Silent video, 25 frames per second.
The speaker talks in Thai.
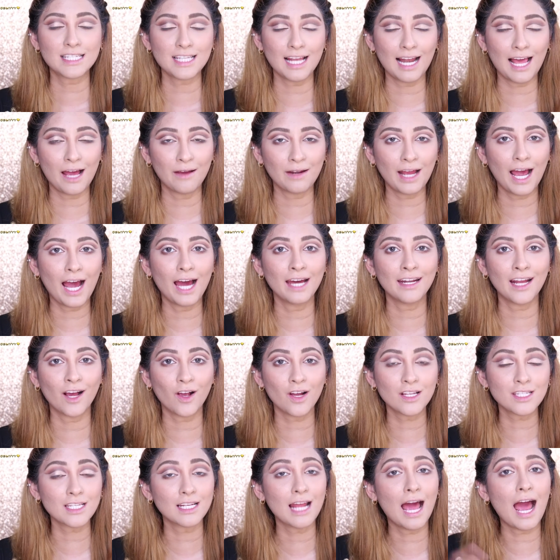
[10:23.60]
เสร็จแล้วนะคะนะ
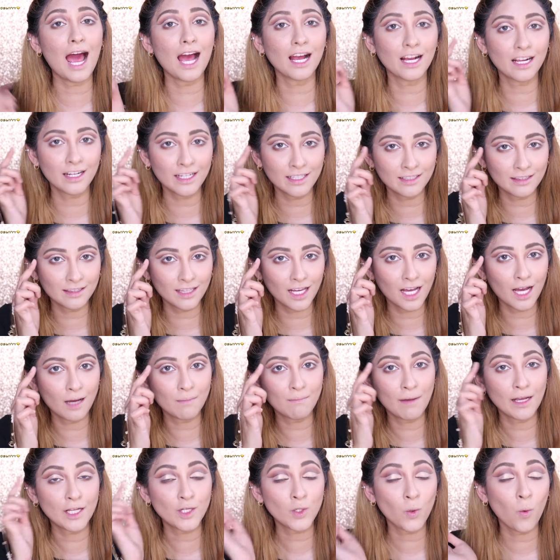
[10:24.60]
ก็จะทาฟลิตเตอ
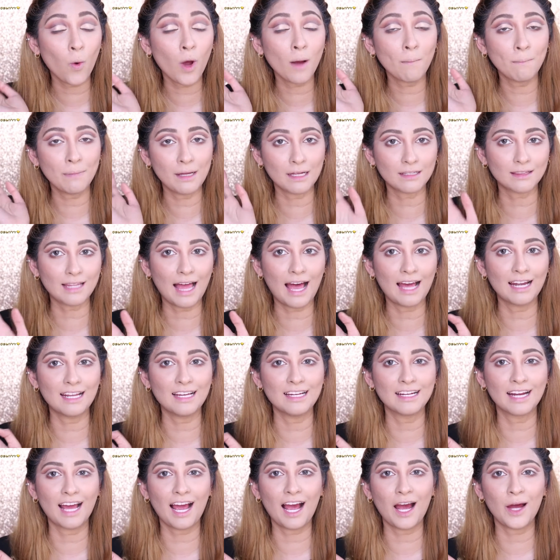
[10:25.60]
ร์ไปทั่วเปลือกตาเล
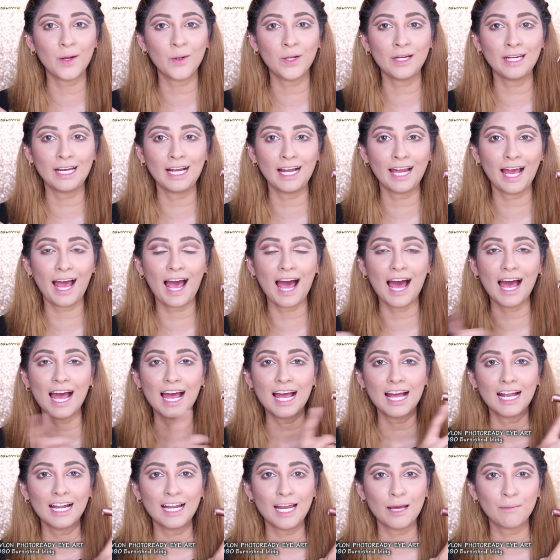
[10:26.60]
ยนะคะ ด้วยนี่เลยค่ะ
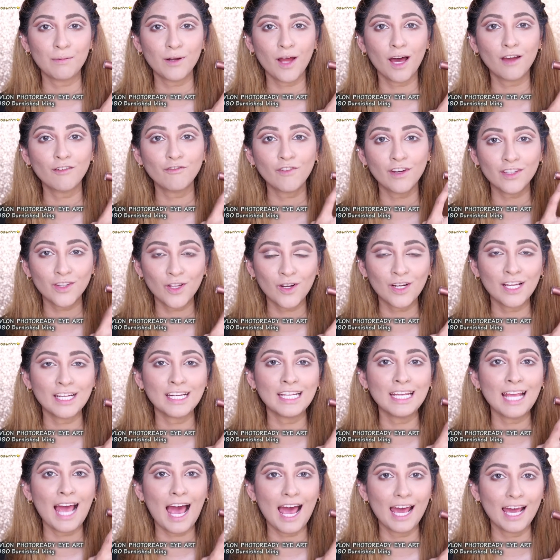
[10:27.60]
เอ e v l อ n Photo ้ไ a
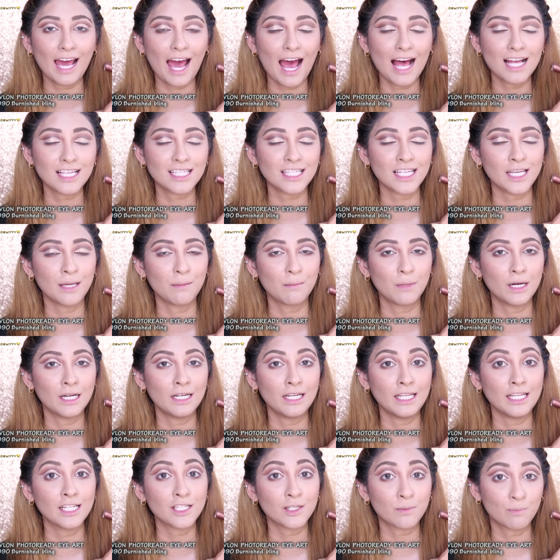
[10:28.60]
d y IR สี
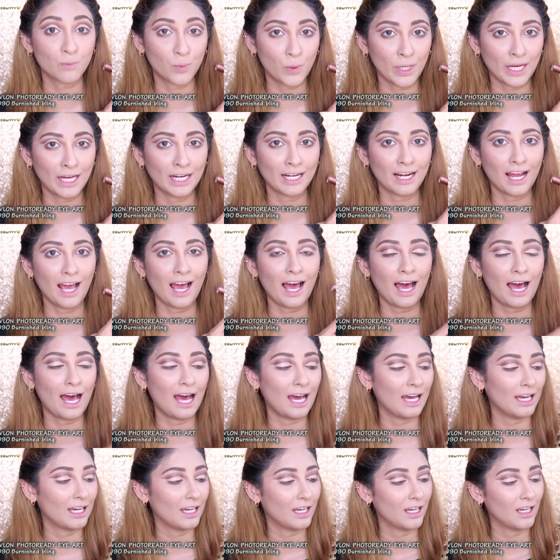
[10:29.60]
Burnish Spring นะคะ
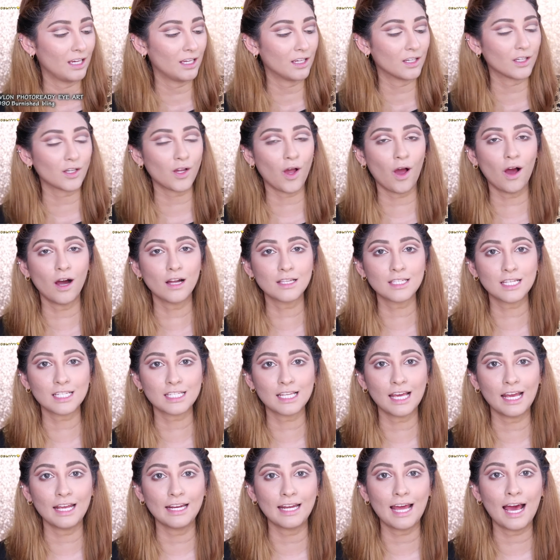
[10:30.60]
ก็จะ
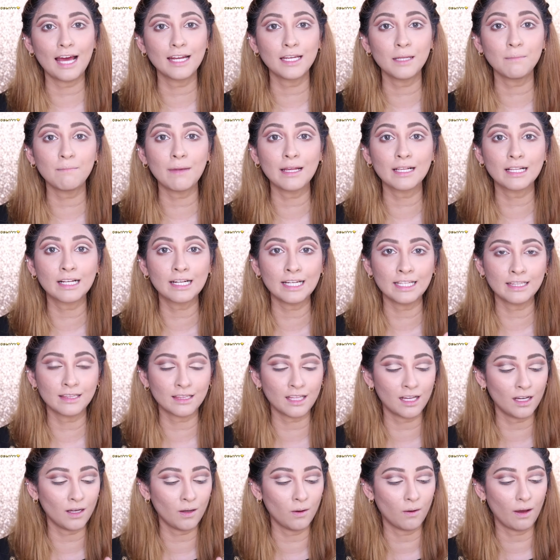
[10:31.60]
ใช้ด้านที่เป็นฟลิต
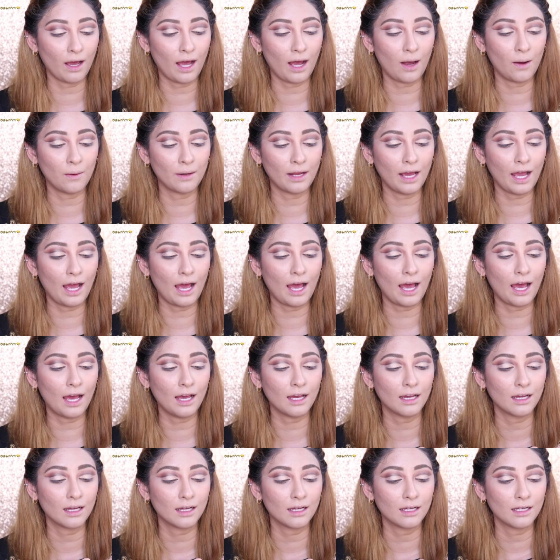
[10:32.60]
เตอร์ของเขานะคะ
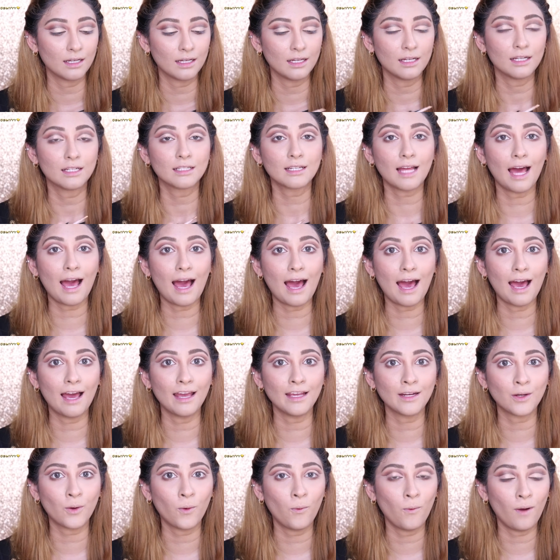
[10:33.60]
ทา
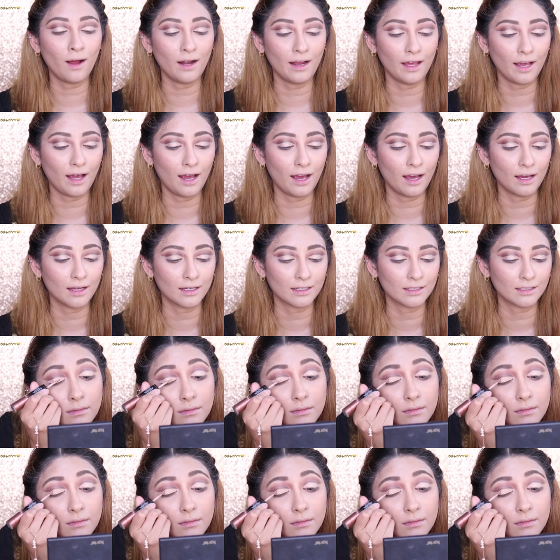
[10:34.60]
ให้ทั่วเลยค่ะ